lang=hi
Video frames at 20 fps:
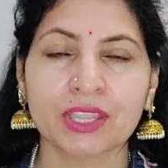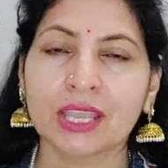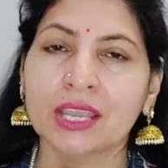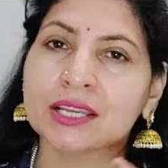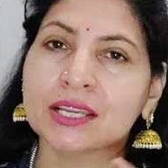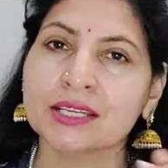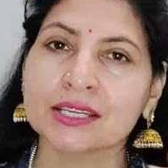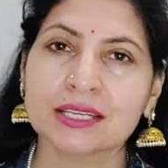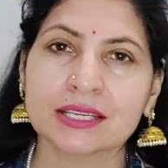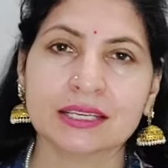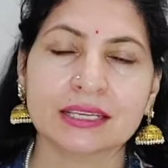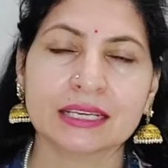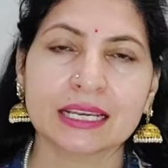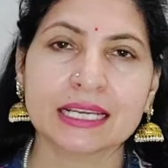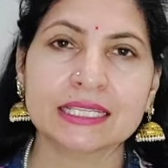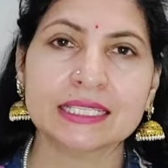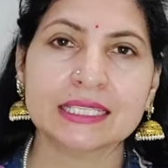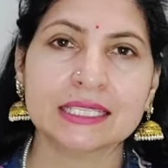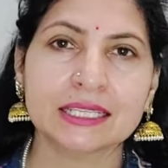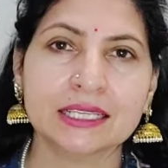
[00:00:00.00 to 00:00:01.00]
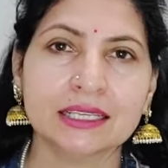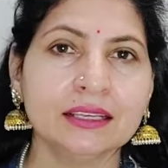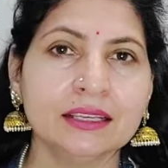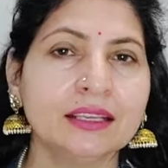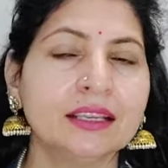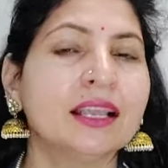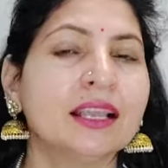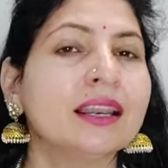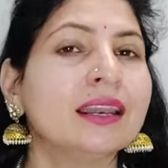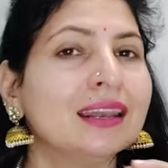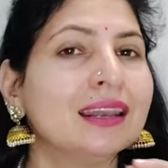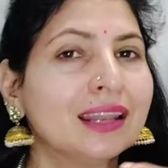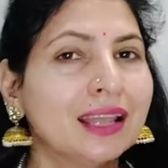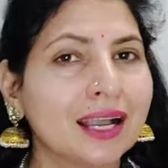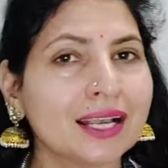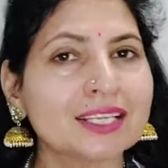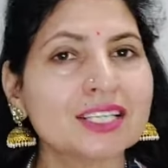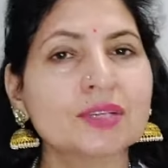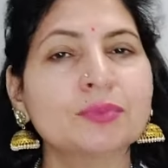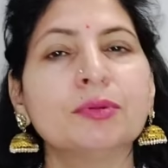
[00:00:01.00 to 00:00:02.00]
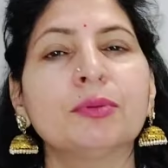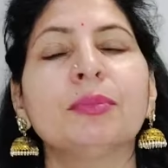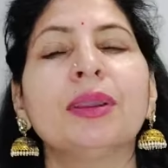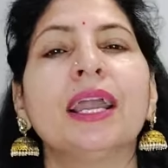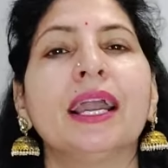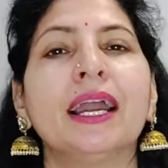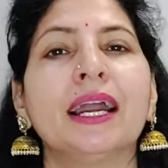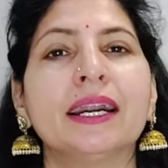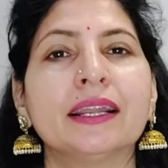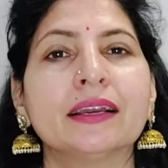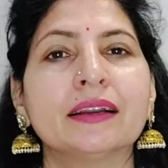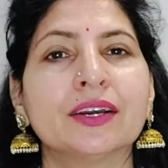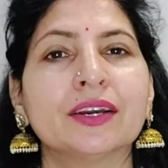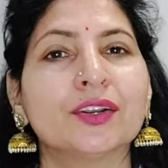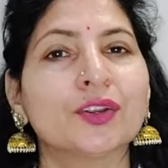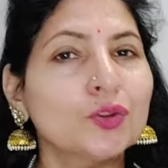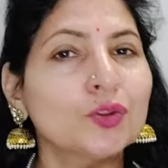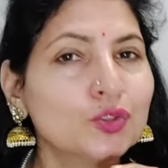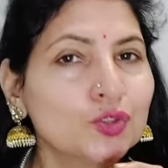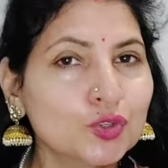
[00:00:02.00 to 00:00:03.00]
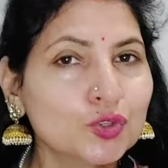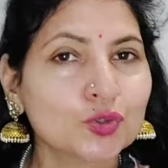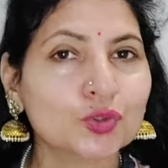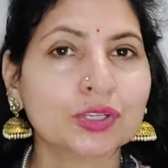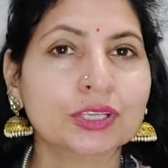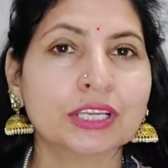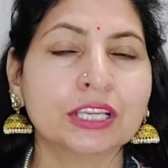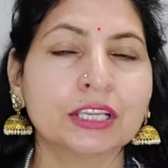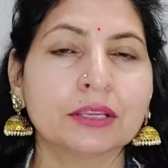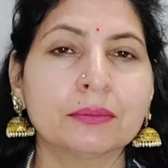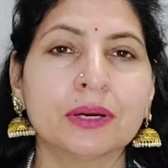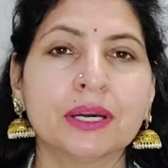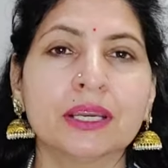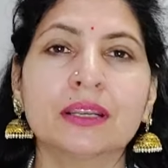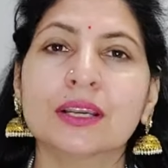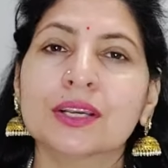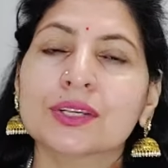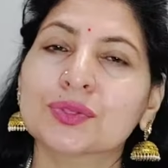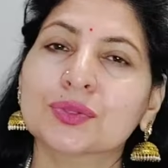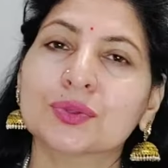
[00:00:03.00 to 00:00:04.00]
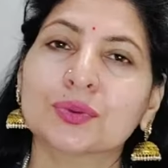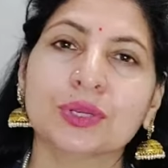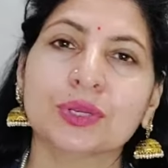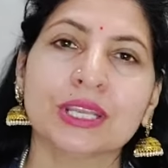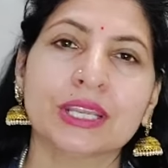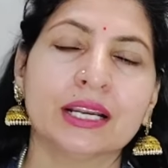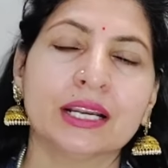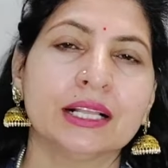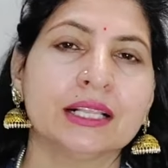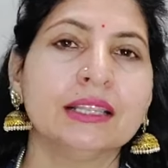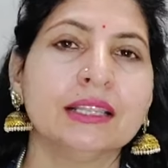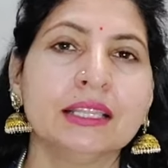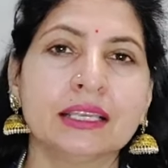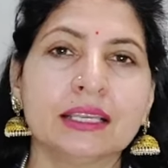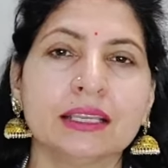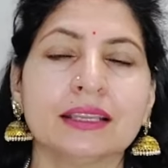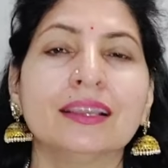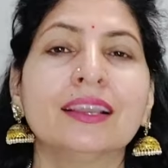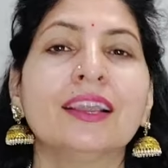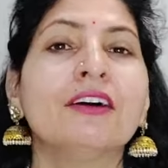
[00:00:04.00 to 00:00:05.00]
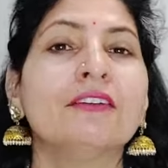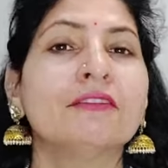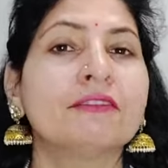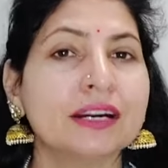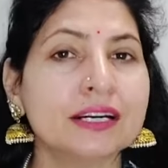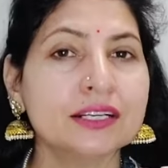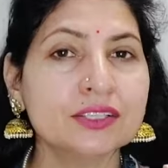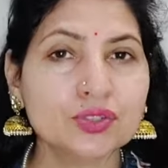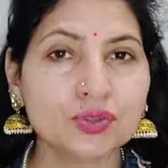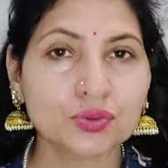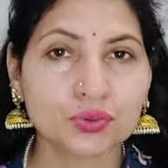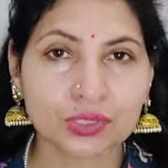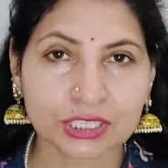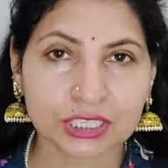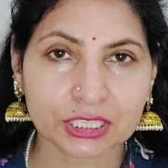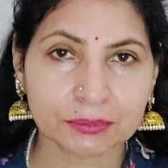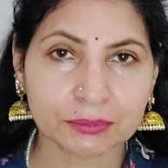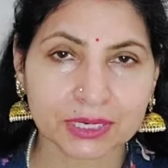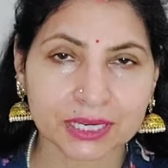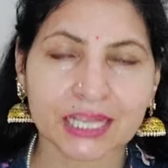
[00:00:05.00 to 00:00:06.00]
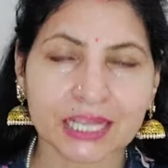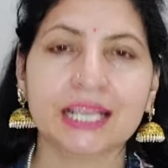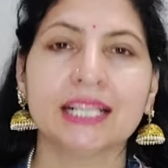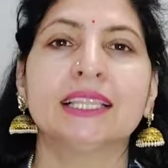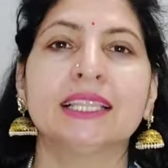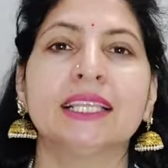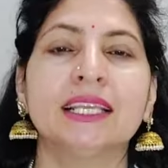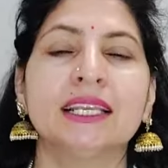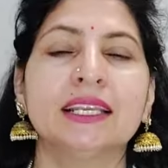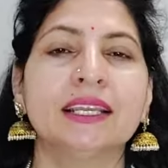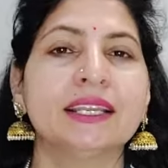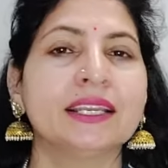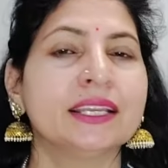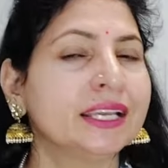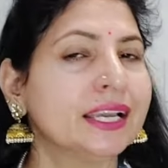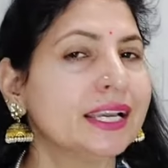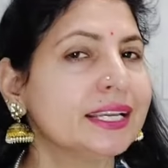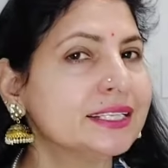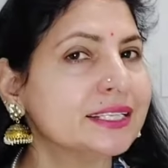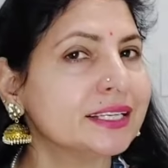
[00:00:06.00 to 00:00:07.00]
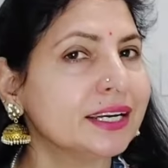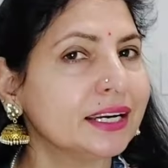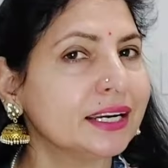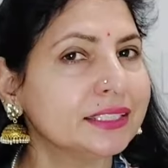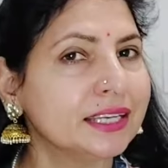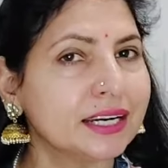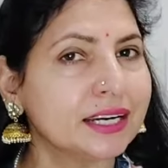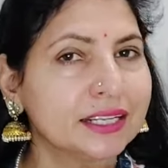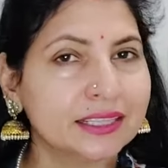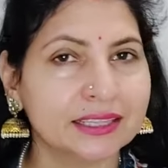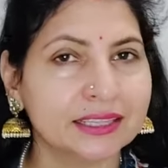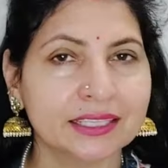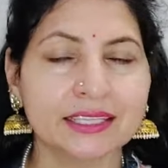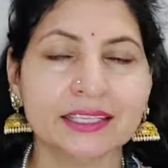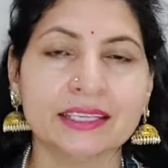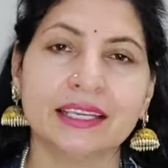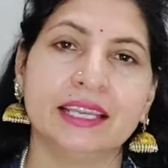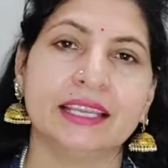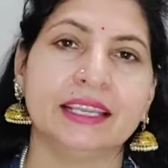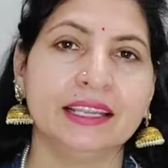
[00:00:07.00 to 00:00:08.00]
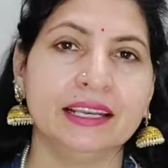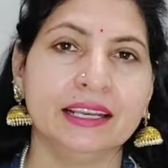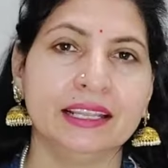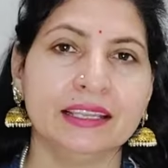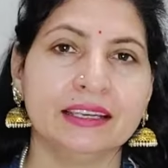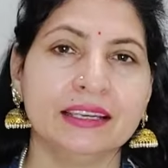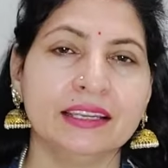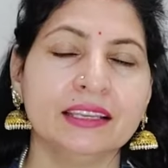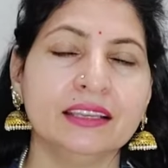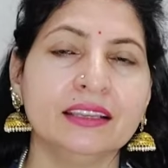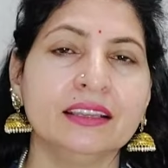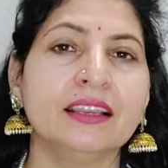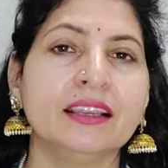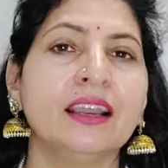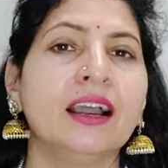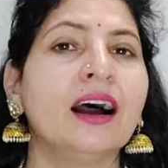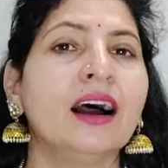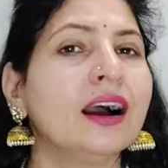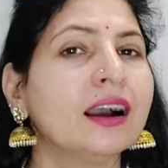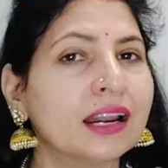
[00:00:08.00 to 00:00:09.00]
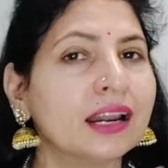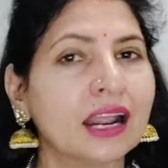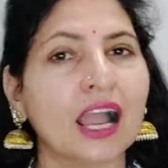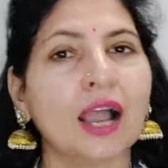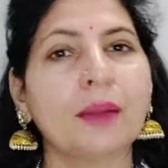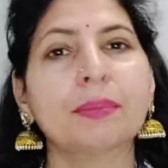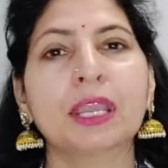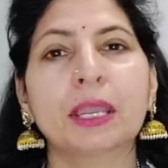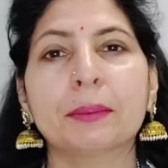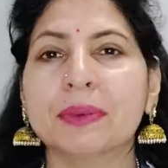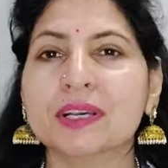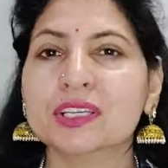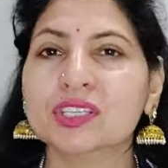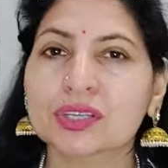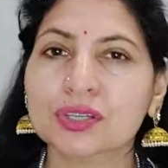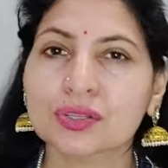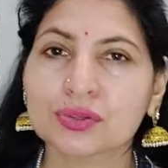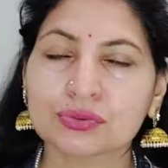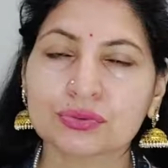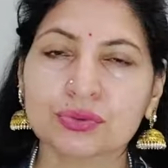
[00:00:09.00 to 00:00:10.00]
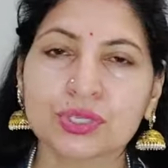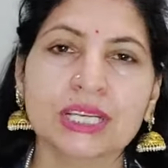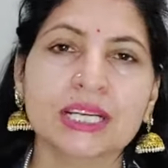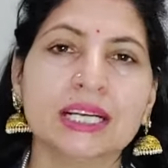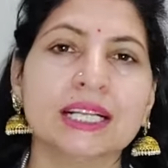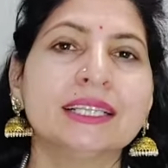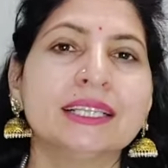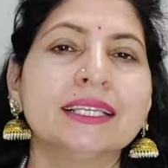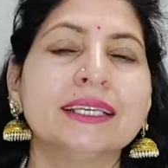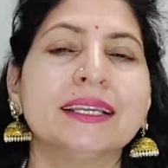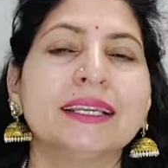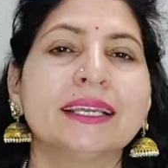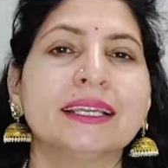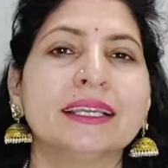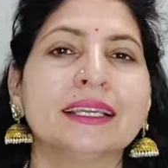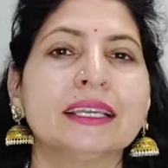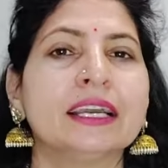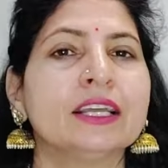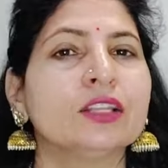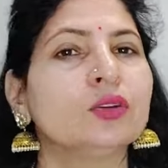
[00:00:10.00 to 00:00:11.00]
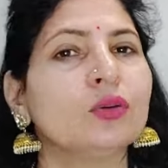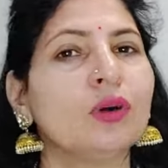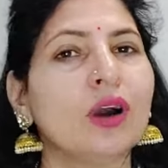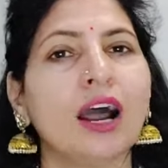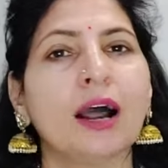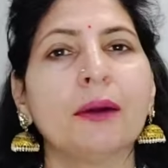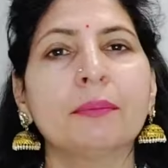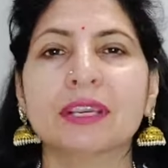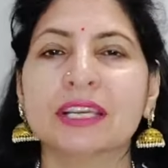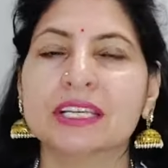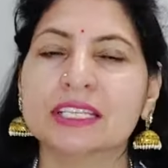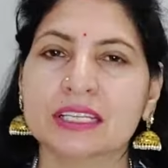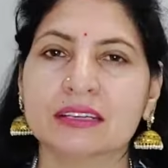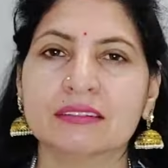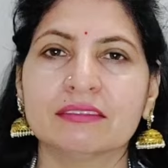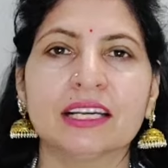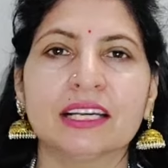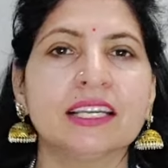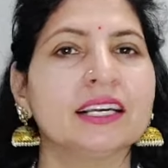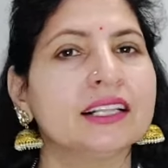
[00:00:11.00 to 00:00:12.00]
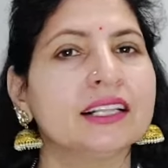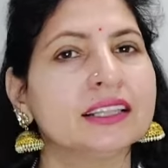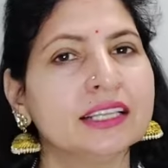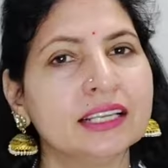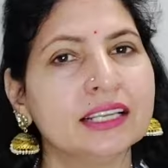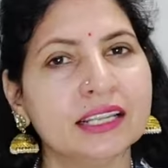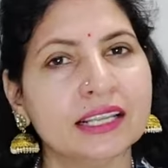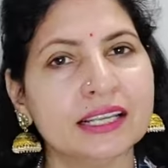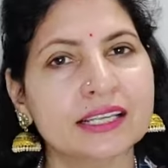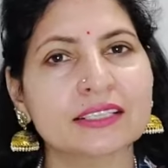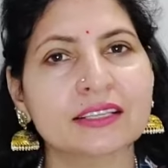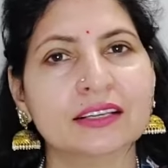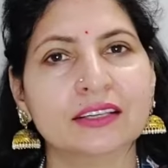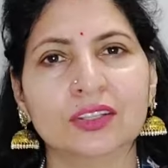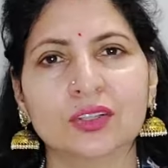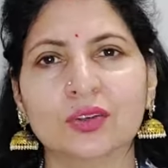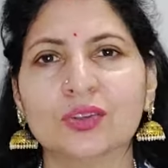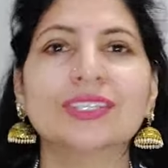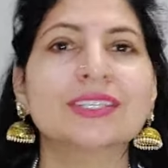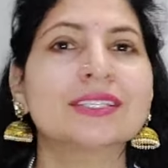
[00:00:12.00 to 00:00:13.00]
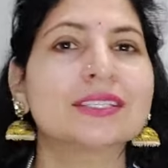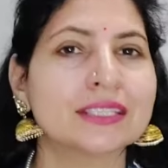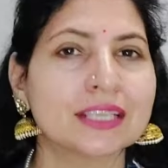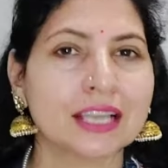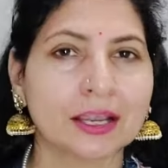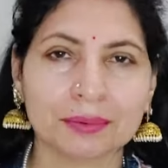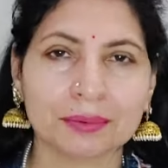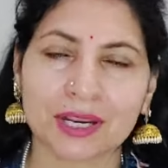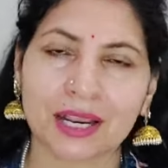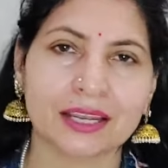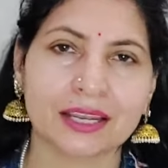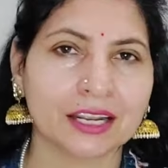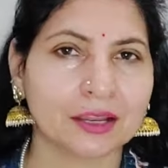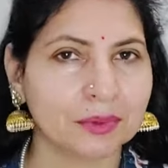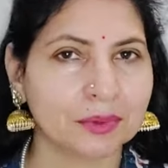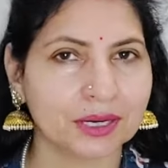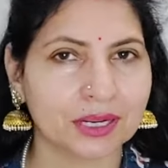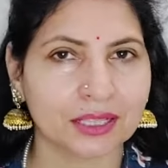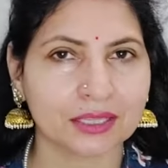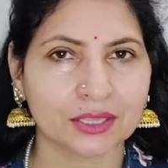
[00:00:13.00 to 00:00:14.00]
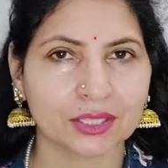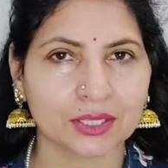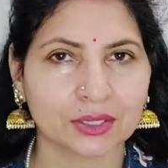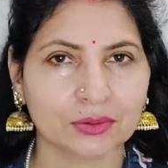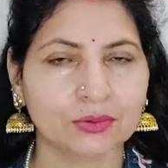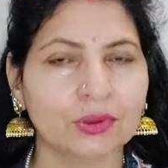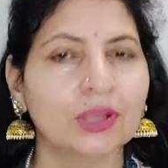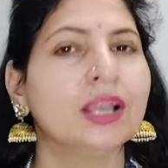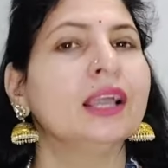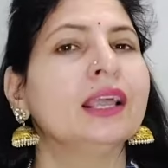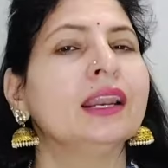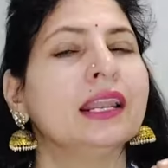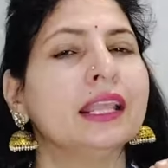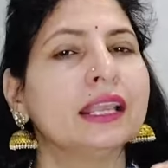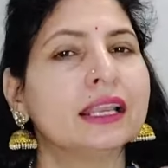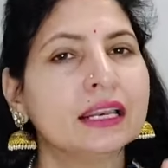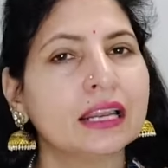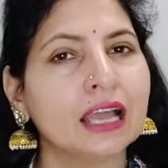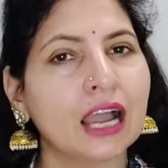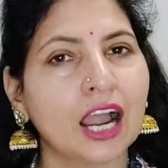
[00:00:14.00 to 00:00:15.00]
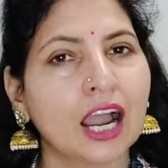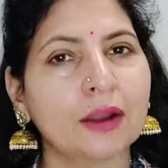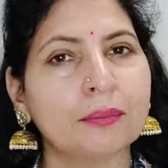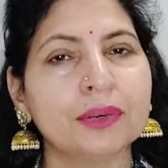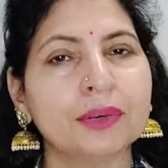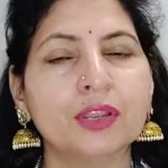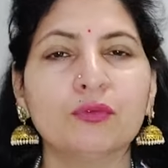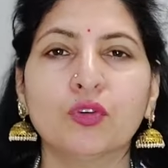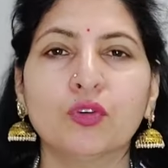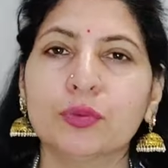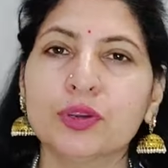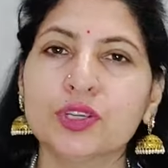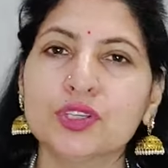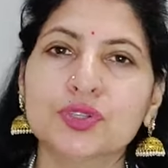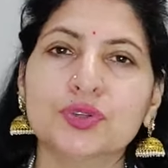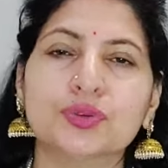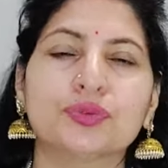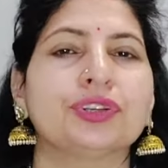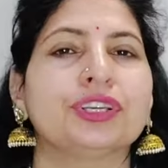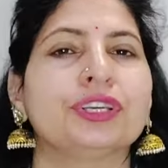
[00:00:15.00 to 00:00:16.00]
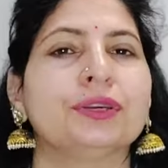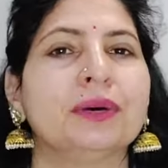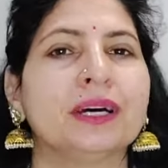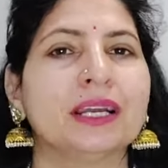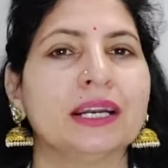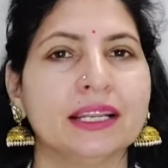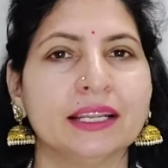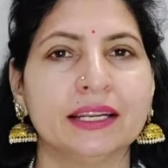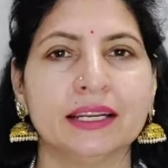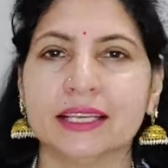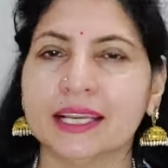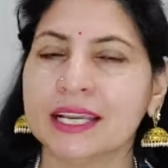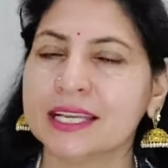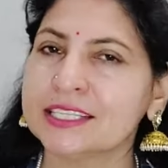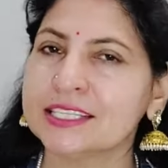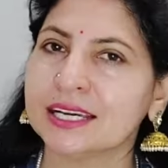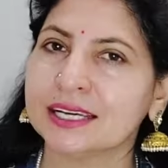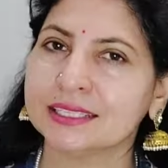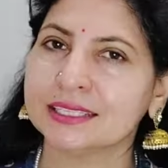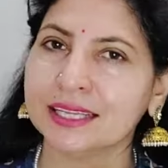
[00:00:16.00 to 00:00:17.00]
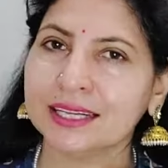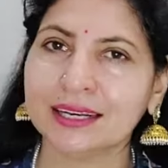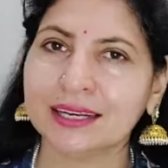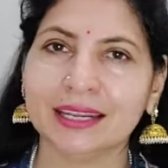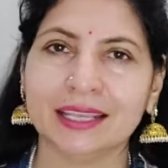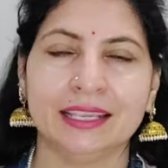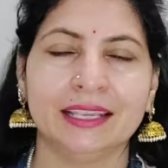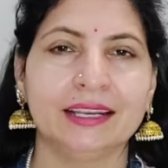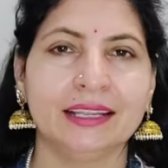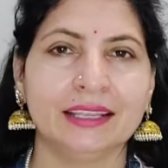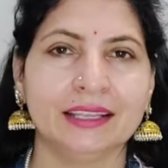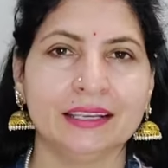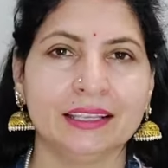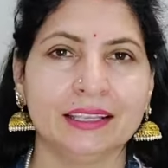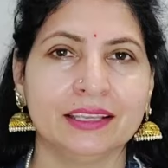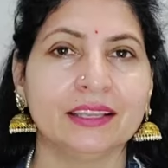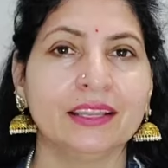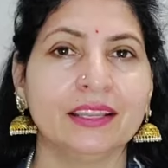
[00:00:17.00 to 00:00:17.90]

ठीक है जी लास्ट में मैं ऐड कर रही हूँ चुटकी भर कस्तूरी हल्दी फ्रेंड चुटकी भर हल्दी लेनी है ज़्यादा हल्दी नहीं लेनी अगर आपके पास कस्तूरी हल्दी नहीं है तो आप किचन वाली हल्दी ले सकते हो जिससे आप खाना बनाते हो लेकिन आपने वो भी चुटकी भर लेनी है ज़्यादा नहीं लेनी